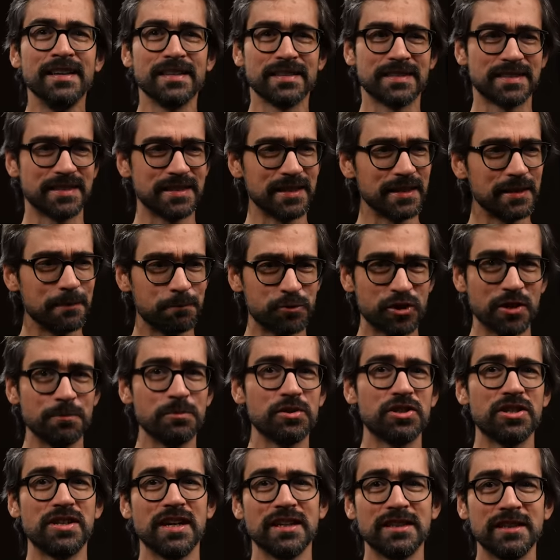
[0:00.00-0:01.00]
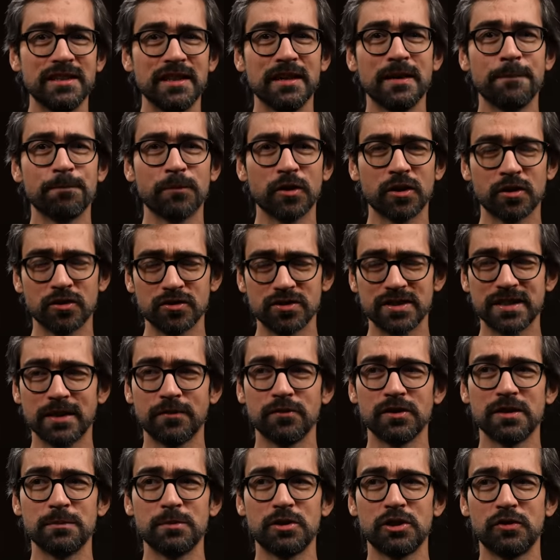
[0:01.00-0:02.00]
z przemyślanie
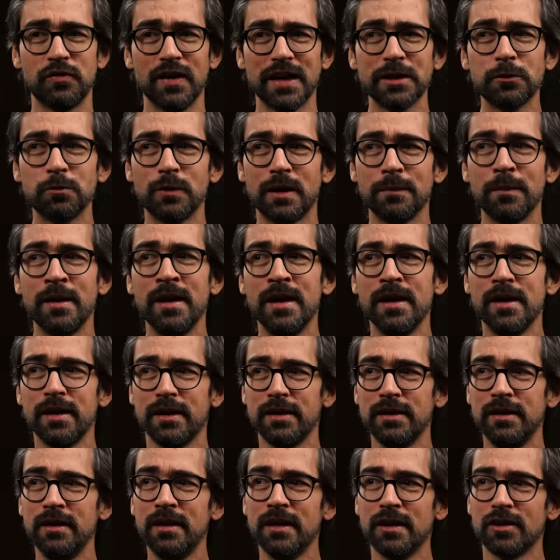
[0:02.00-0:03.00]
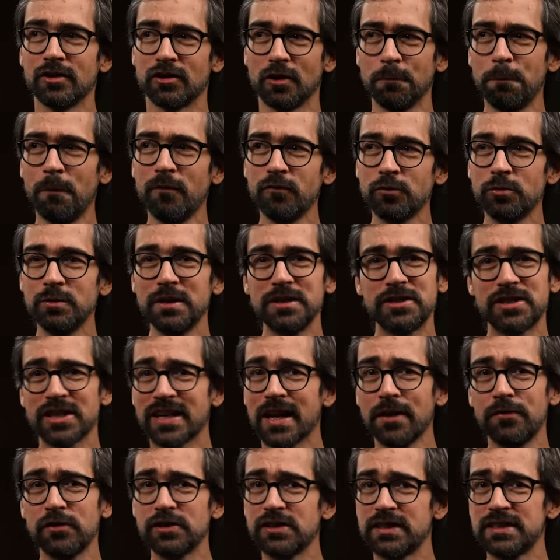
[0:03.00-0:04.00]
rozstawionym światłem i to powoduje
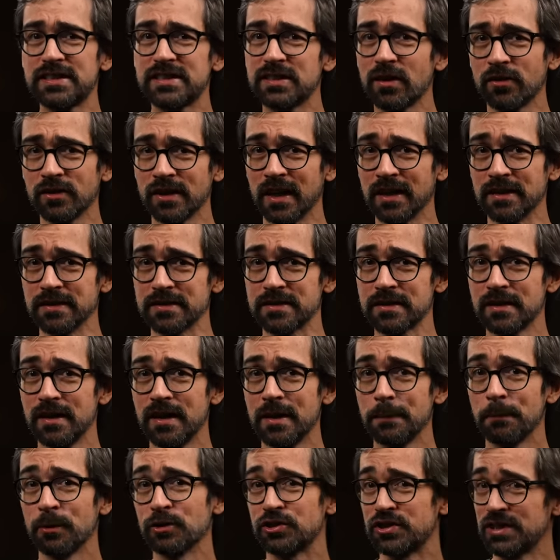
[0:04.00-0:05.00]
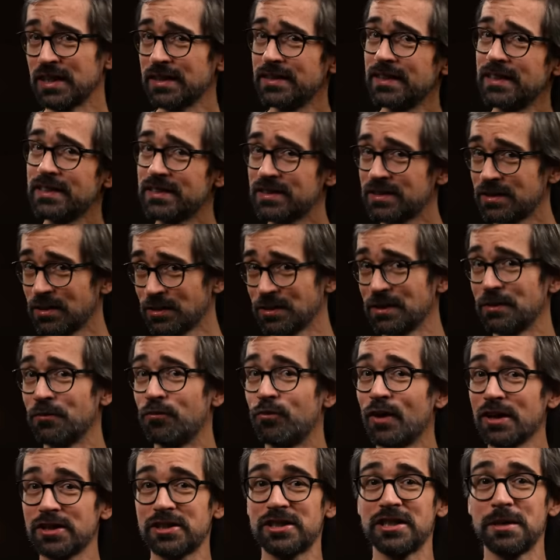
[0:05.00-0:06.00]
ciekawy dysonans, bo z jednej strony
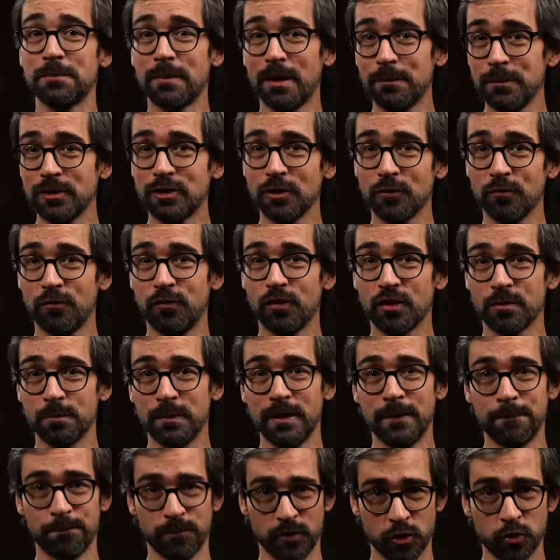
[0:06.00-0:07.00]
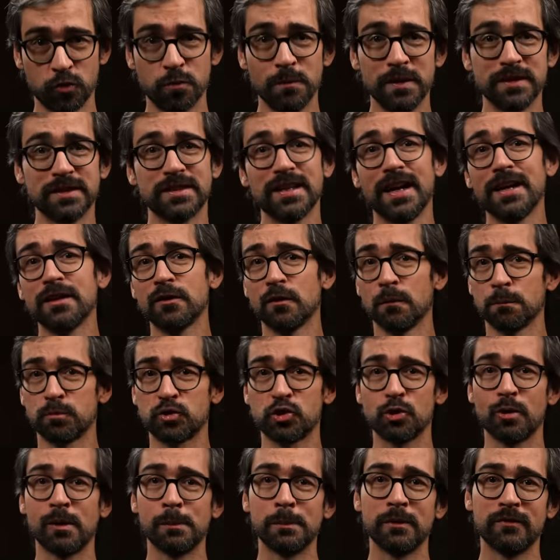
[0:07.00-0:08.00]
właśnie mamy tą formę dokumentalną,
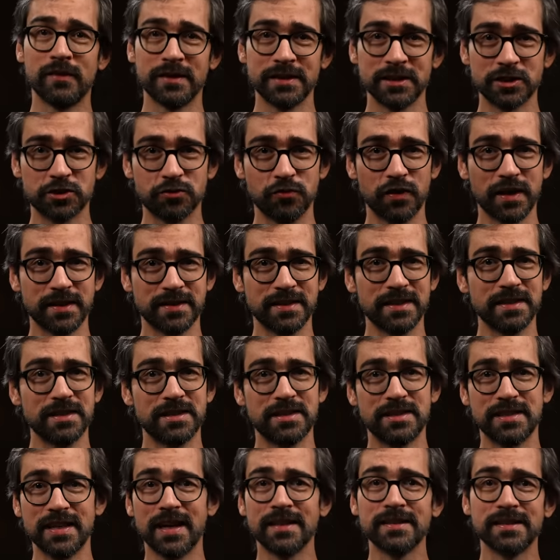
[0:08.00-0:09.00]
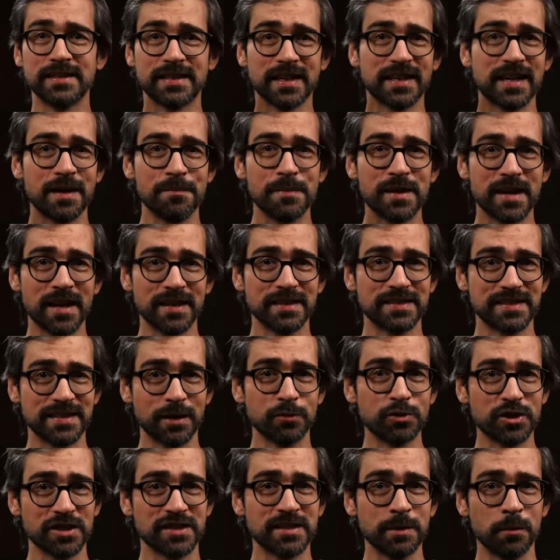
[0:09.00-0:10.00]
przełamywanie czwartej ściany, ta kamera jest
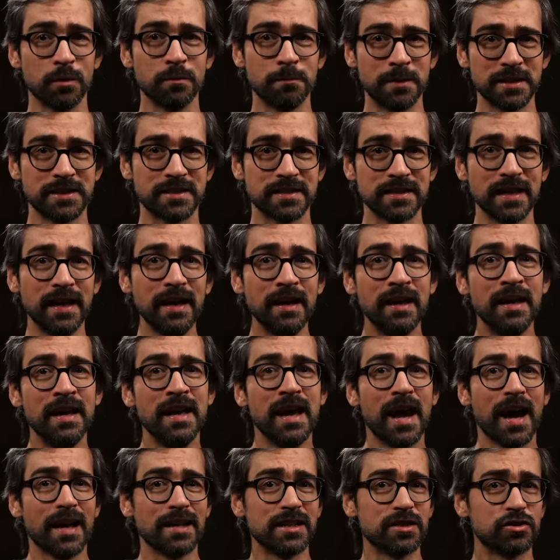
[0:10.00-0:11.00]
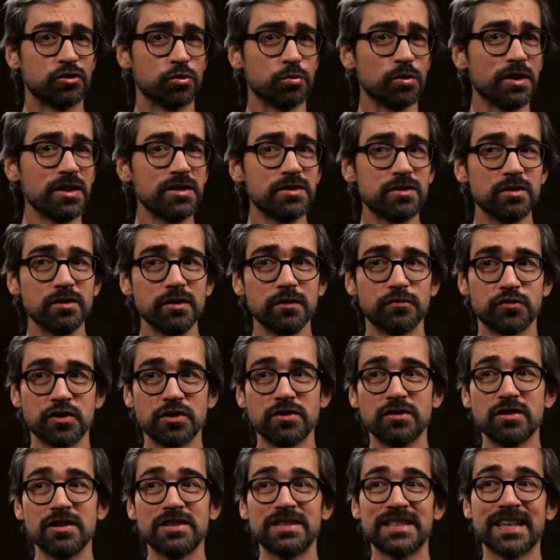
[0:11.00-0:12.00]
cały czas tam obecna, ale z drugiej strony wszystko
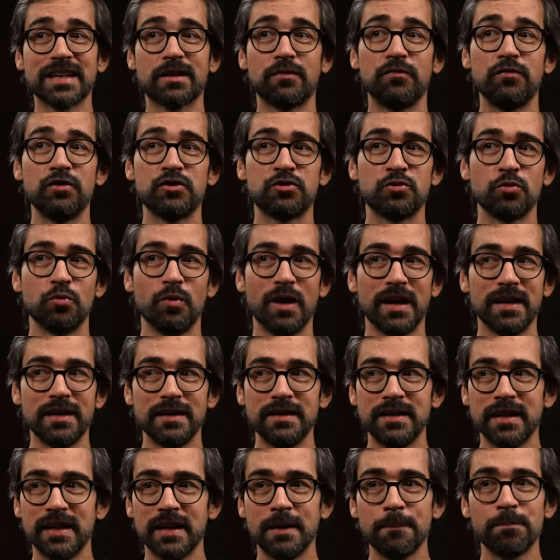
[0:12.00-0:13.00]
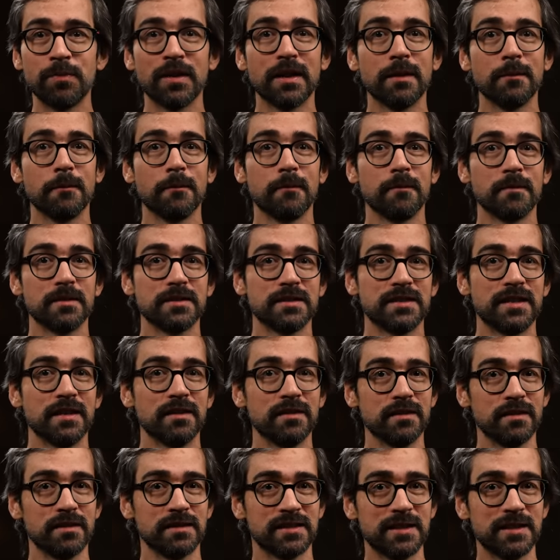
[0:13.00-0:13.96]
wszystko jest tak wizualnie E,